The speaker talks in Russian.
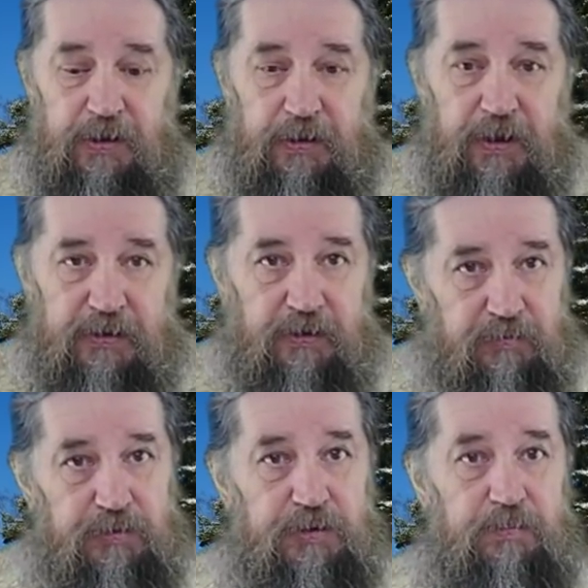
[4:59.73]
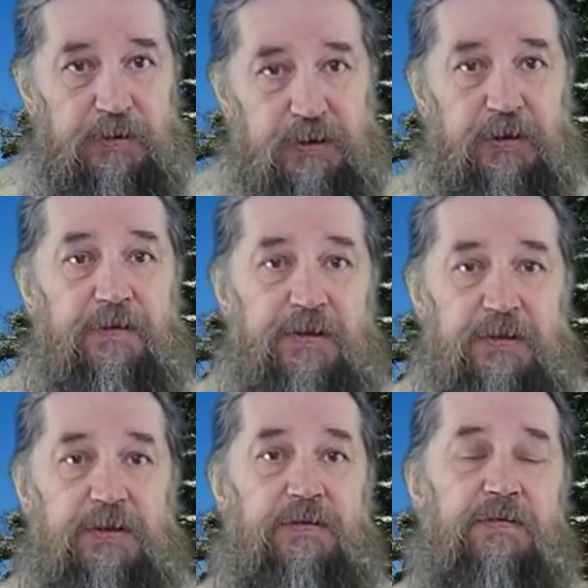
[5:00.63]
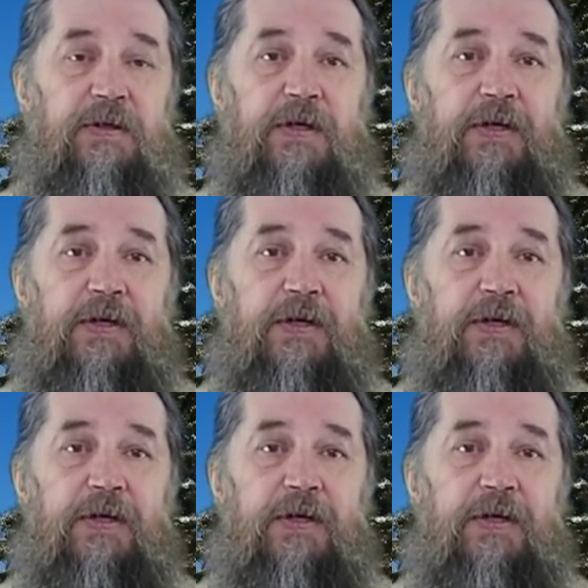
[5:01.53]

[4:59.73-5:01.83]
для того, чтобы человечество